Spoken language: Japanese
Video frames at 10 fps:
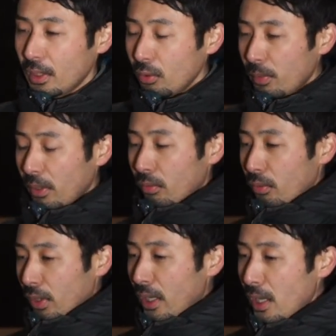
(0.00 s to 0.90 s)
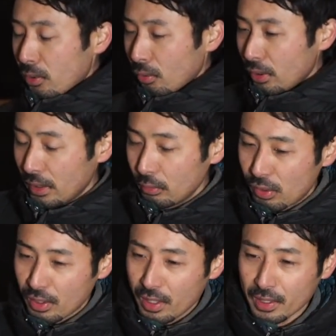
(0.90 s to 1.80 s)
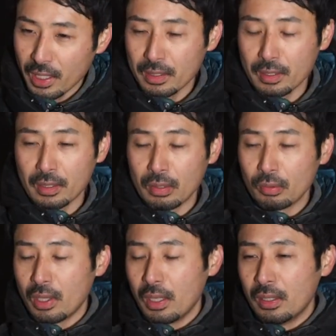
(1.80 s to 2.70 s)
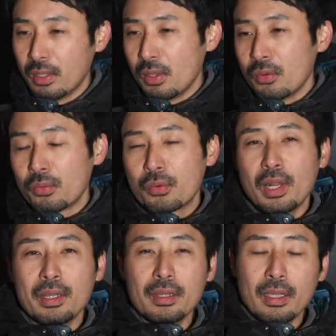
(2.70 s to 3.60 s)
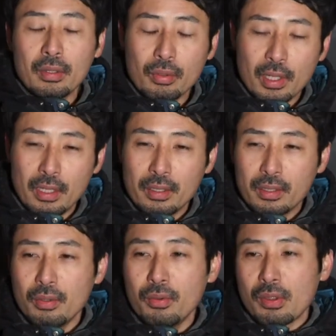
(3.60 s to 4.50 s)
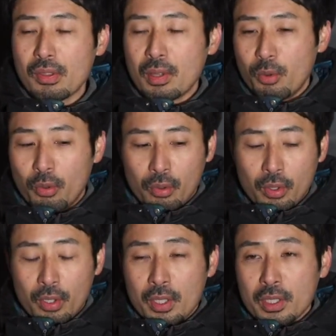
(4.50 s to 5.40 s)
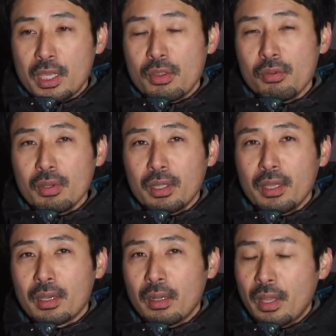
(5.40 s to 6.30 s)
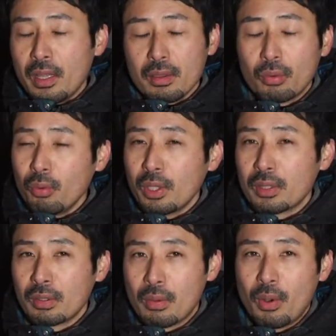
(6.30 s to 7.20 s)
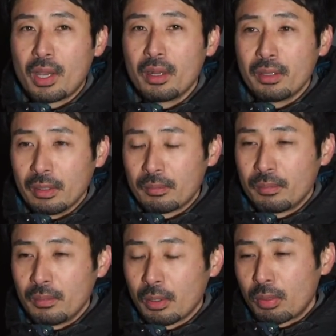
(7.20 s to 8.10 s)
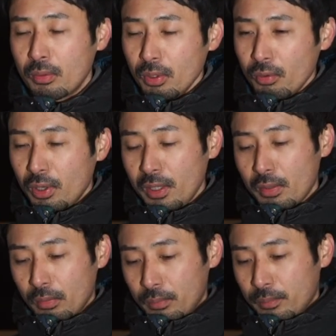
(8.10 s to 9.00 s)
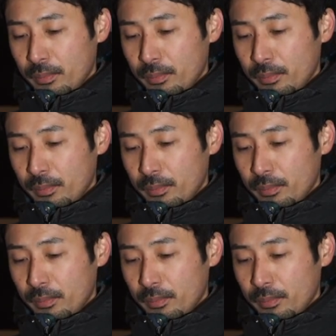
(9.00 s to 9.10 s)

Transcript: 例えばその長い距離で内側に入ってたりとか膨らんでたりとかっていう風にしても基準がないからなどうなってるかわからない。だから作りようがないですよ。